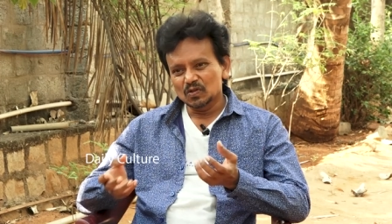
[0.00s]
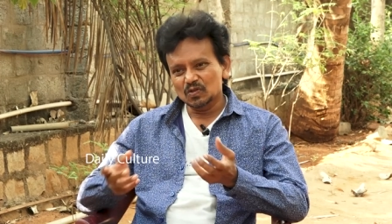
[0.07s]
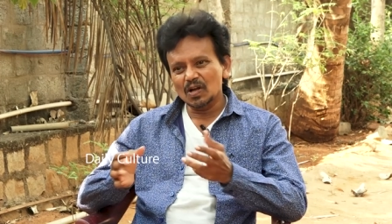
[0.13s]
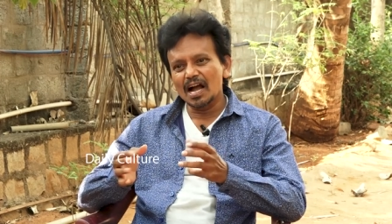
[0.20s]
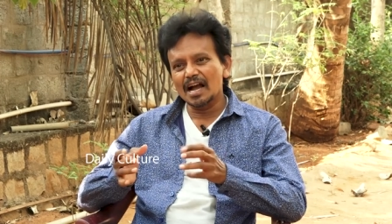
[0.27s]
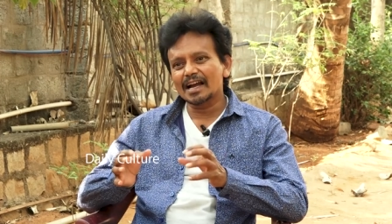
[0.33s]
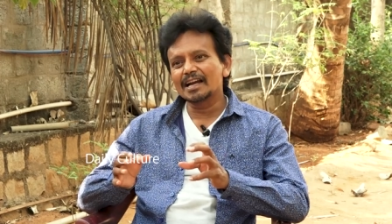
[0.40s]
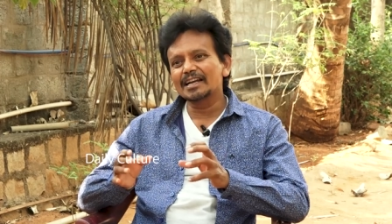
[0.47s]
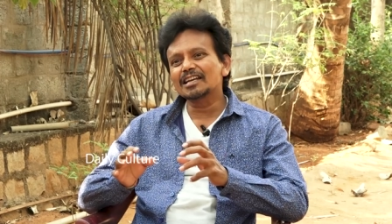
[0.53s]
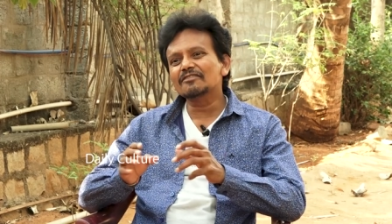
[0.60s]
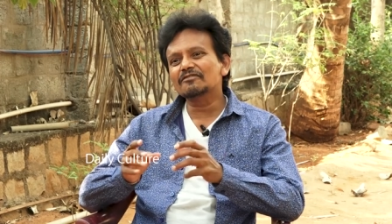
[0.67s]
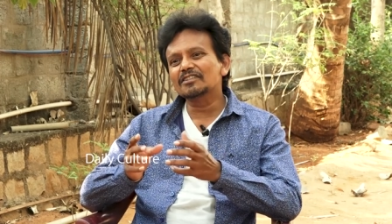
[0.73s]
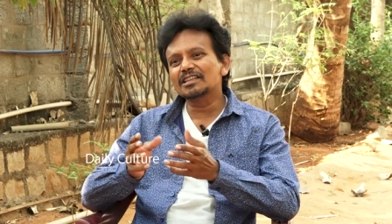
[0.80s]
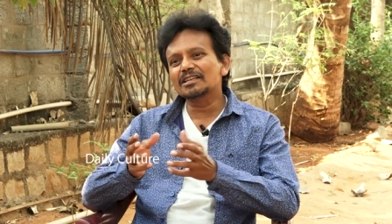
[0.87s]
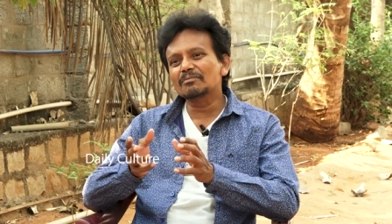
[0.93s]
సో ఆ కైండ్
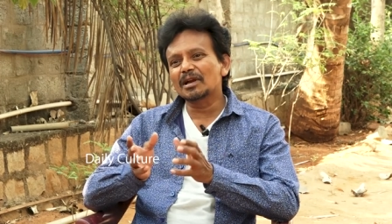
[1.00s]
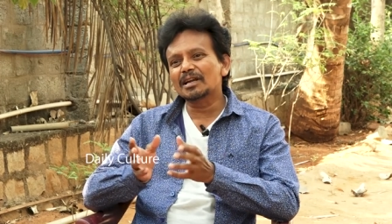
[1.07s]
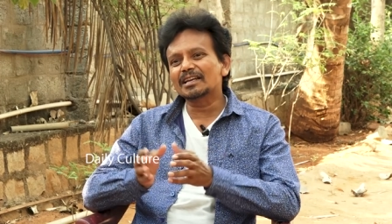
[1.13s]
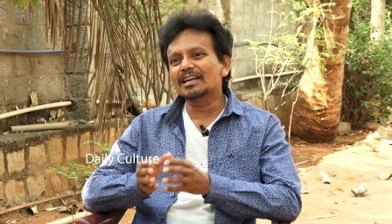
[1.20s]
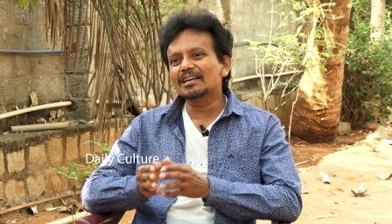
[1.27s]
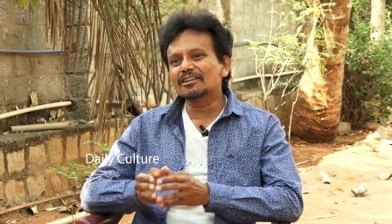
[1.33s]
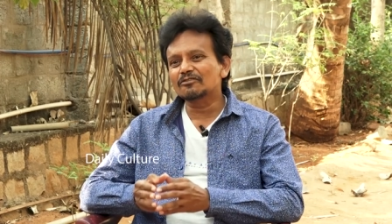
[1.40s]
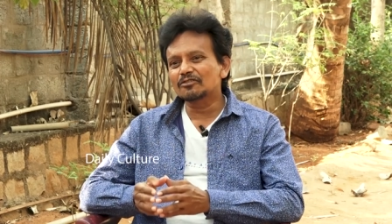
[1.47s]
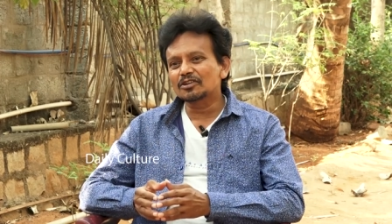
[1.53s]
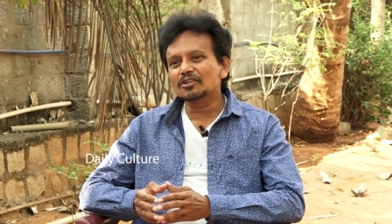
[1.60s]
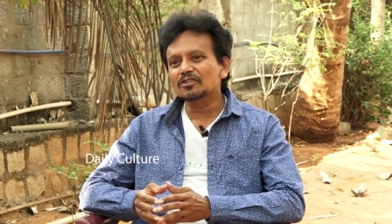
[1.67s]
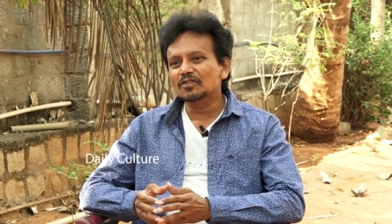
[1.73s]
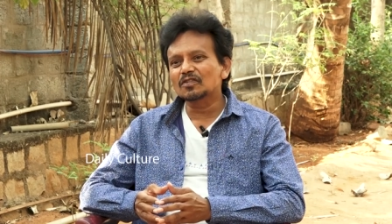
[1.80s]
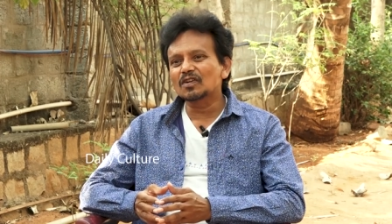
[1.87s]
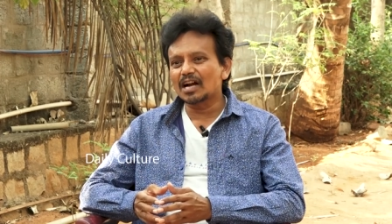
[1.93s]
ఆఫ్ ఇది మెంటాలిటీ
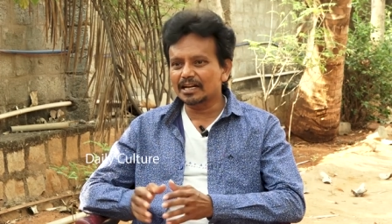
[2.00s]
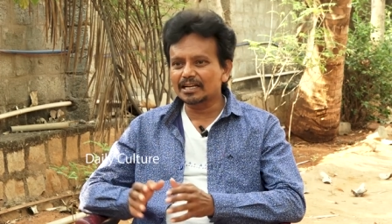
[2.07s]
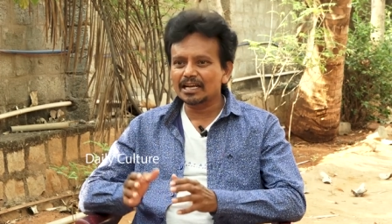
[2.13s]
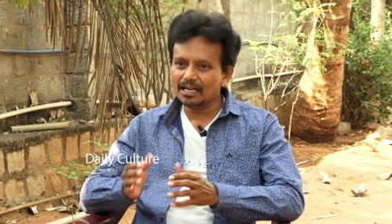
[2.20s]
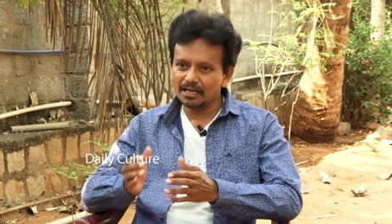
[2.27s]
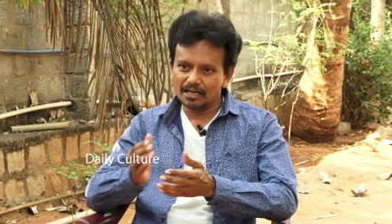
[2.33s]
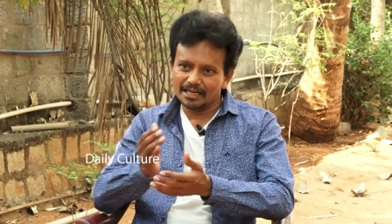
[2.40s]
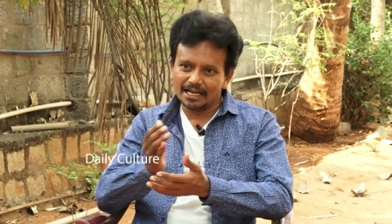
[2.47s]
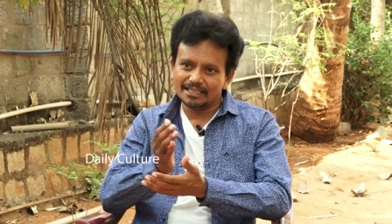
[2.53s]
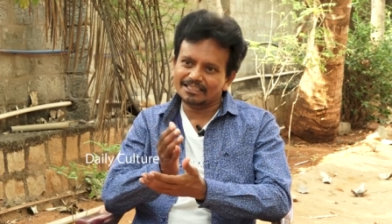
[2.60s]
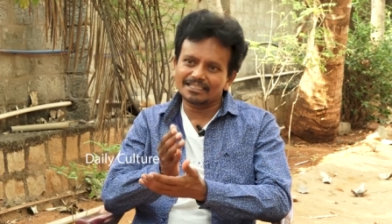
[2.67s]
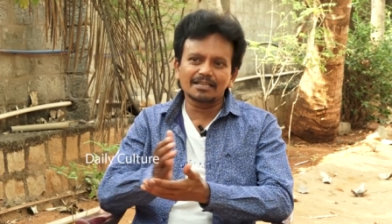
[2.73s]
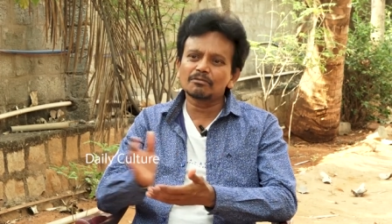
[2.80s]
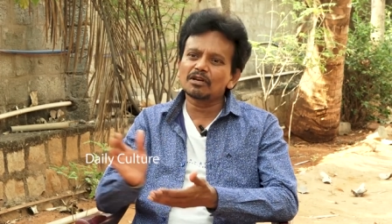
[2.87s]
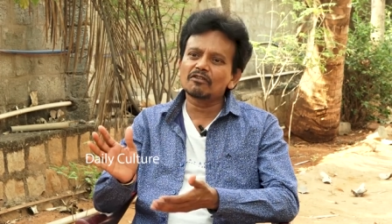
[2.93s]
ఉండడం అంటే
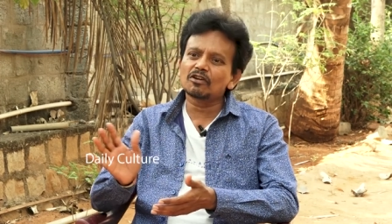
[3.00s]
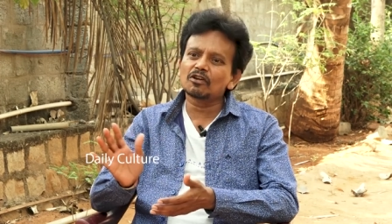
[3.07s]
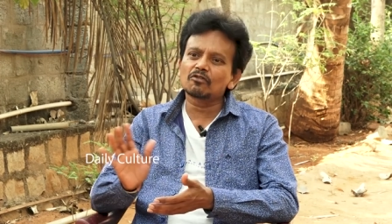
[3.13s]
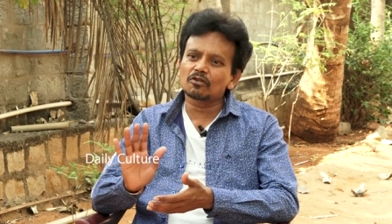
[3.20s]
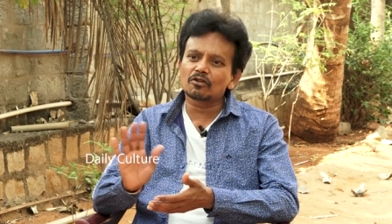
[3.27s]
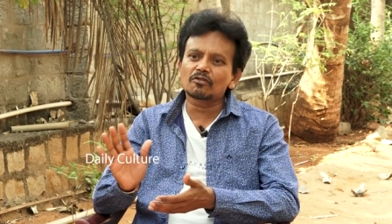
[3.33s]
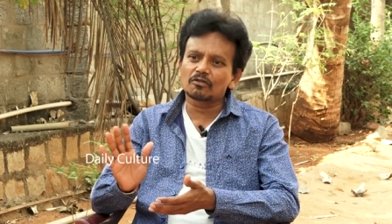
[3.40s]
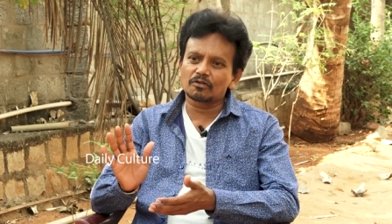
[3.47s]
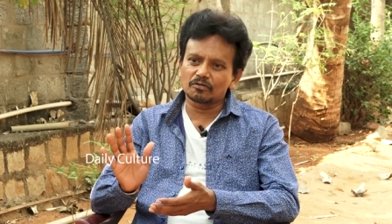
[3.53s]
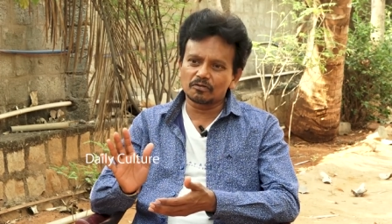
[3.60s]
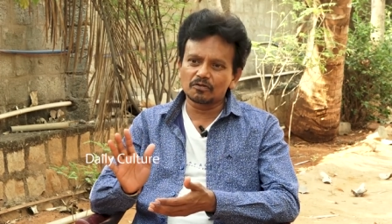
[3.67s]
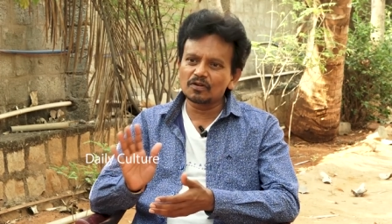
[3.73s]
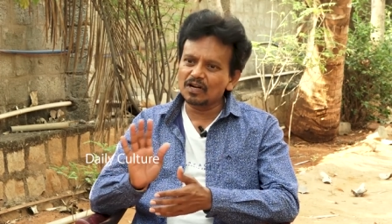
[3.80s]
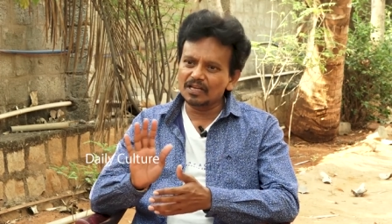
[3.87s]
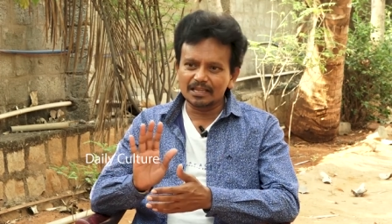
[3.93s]
ఎక్స్ట్రీమ్ లెవెల్లో
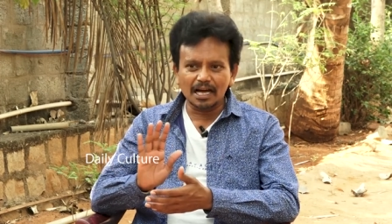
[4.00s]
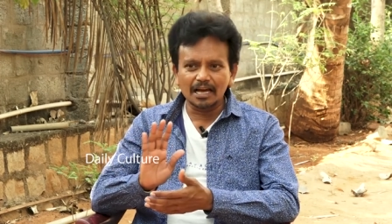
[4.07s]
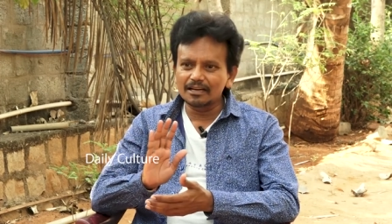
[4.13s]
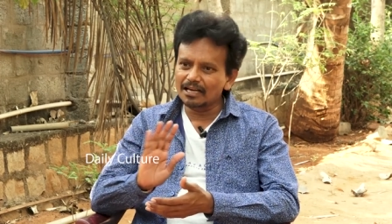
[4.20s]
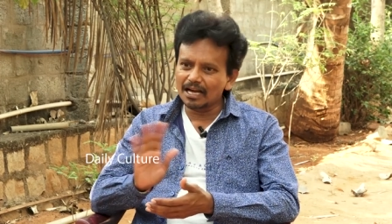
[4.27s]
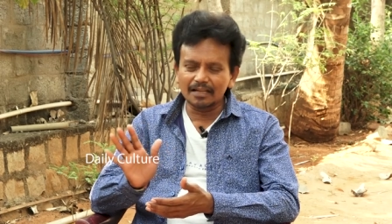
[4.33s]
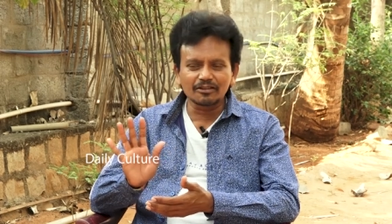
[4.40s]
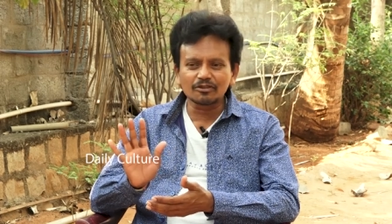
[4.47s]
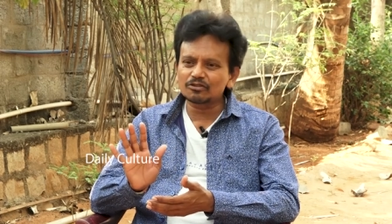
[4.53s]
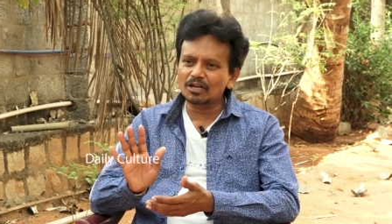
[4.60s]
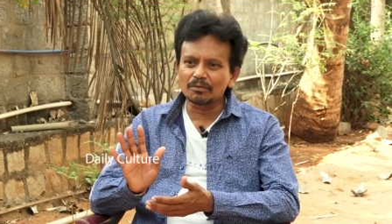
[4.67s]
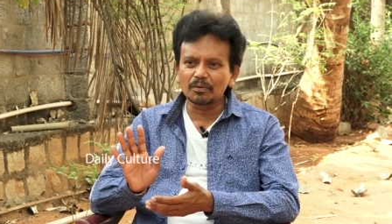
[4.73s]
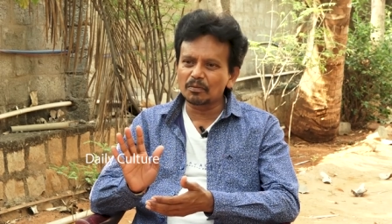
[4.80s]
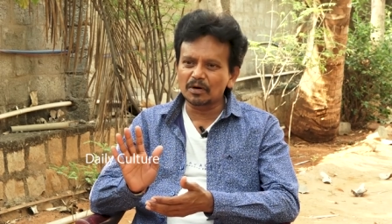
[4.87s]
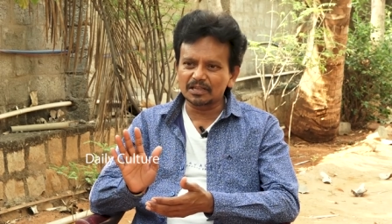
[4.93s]
ఉండకూడదు దాన్ని అందరూ
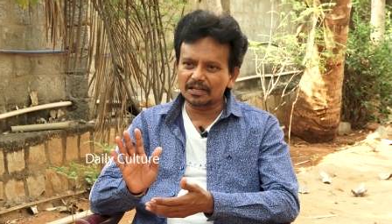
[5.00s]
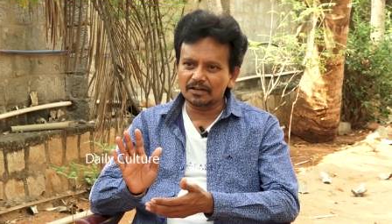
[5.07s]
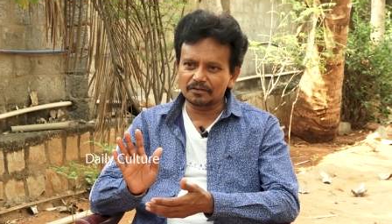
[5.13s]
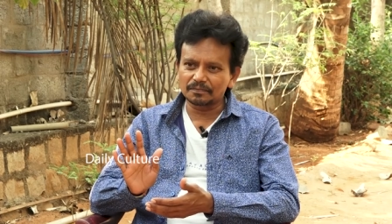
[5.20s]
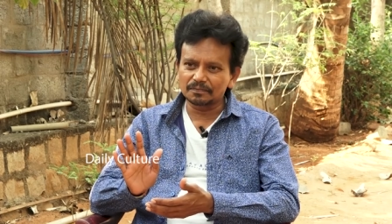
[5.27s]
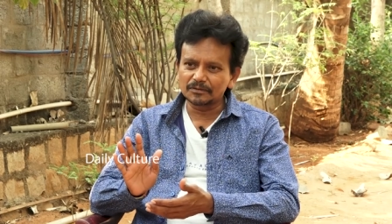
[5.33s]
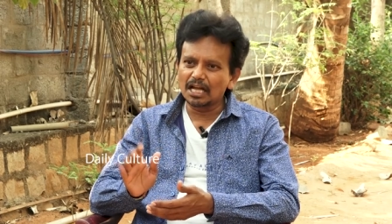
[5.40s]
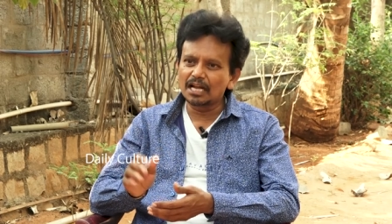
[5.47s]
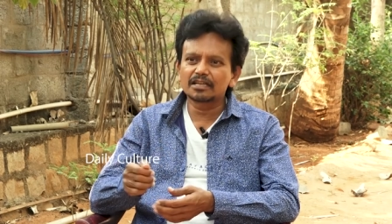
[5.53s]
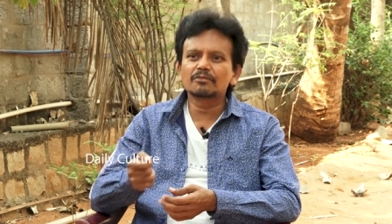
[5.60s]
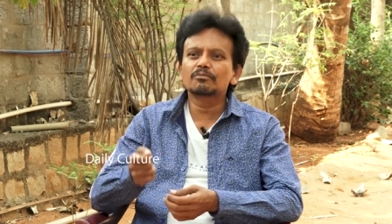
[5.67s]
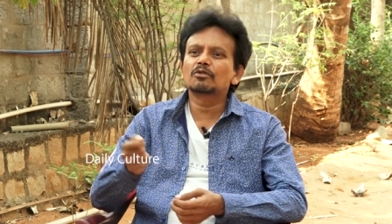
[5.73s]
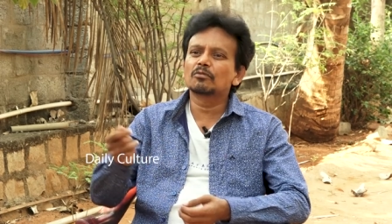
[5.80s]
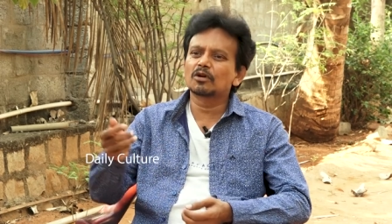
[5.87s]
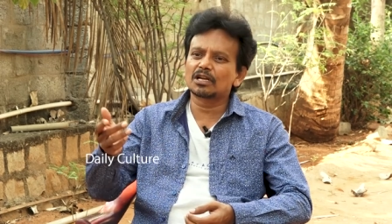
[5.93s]
తప్పు పడతారు అంటే
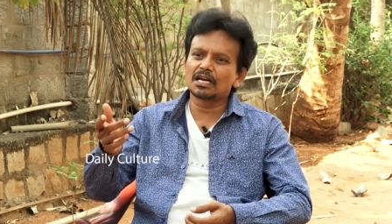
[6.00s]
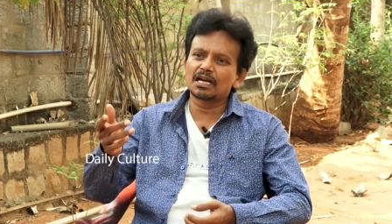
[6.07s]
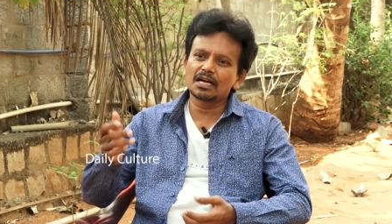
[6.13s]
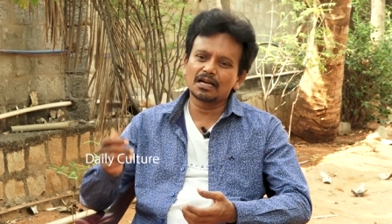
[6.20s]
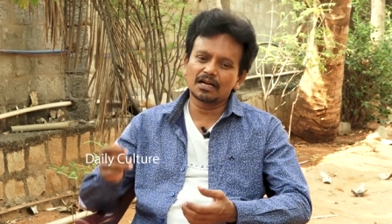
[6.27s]
ఇప్పుడు మొన్న